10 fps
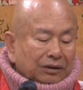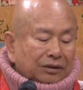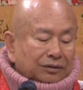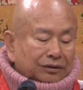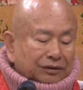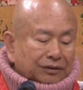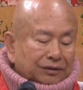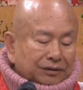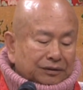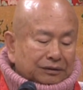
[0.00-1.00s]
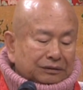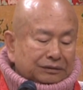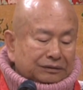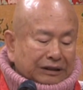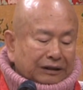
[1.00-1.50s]
这个
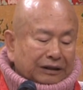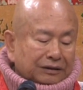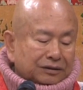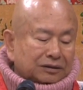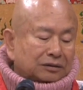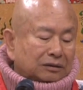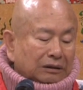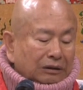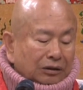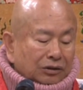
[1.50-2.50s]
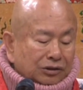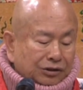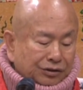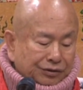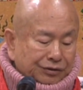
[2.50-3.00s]
再来是
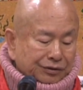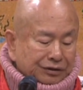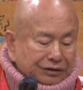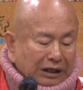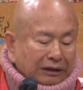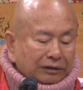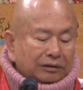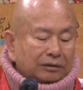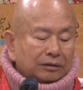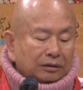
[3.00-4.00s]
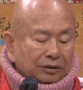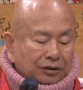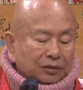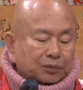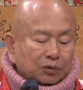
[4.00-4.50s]
十善，是
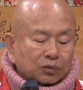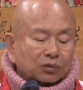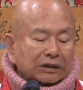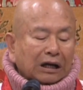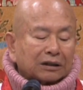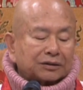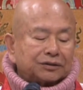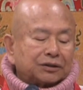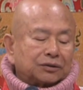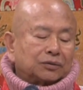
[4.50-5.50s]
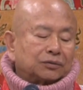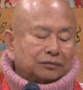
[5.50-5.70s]
菩萨的净土。